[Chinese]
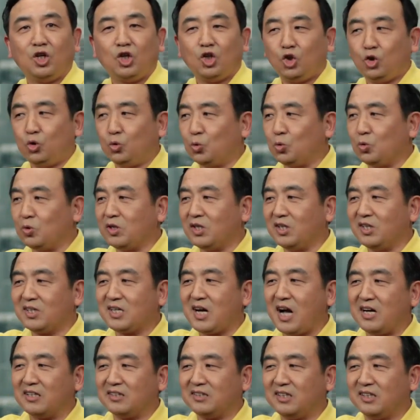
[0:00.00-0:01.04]
如何
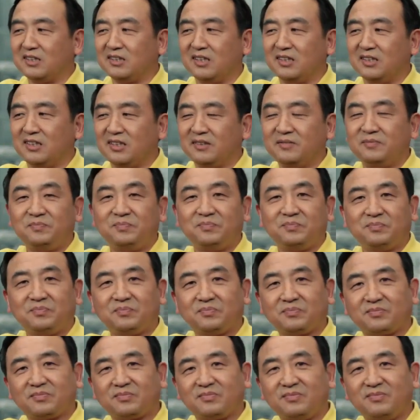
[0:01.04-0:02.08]
抗争的呢？
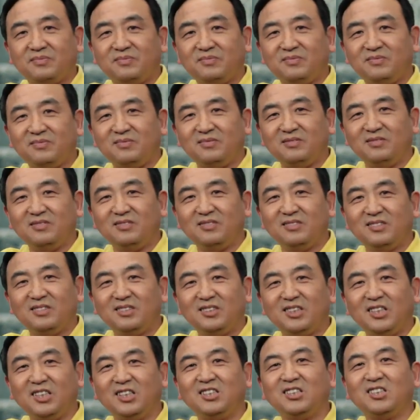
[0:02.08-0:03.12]

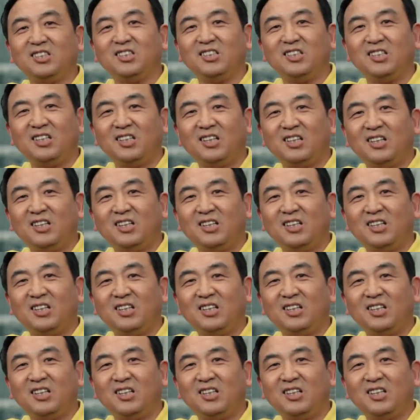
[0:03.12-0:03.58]
其实。